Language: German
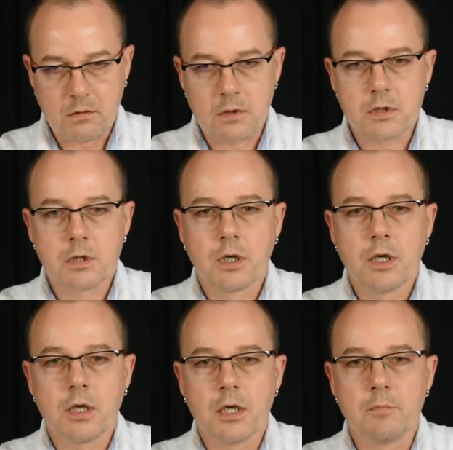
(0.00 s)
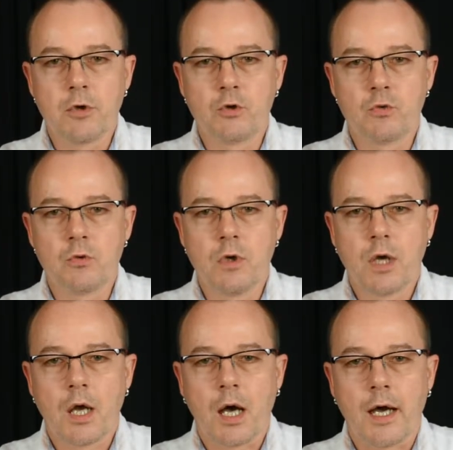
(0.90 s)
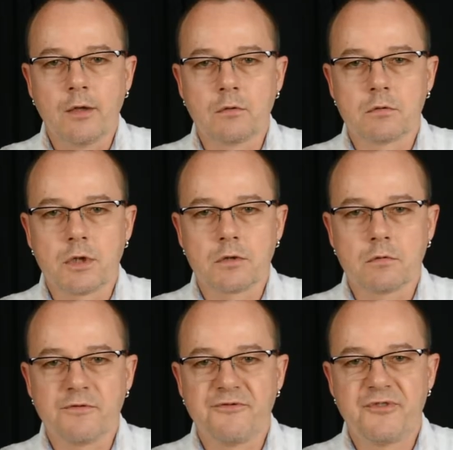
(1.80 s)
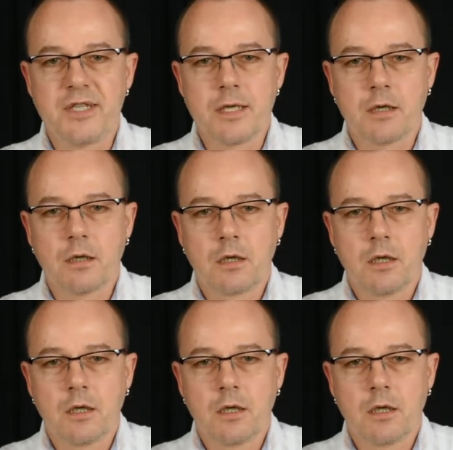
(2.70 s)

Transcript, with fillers: und im Menü 104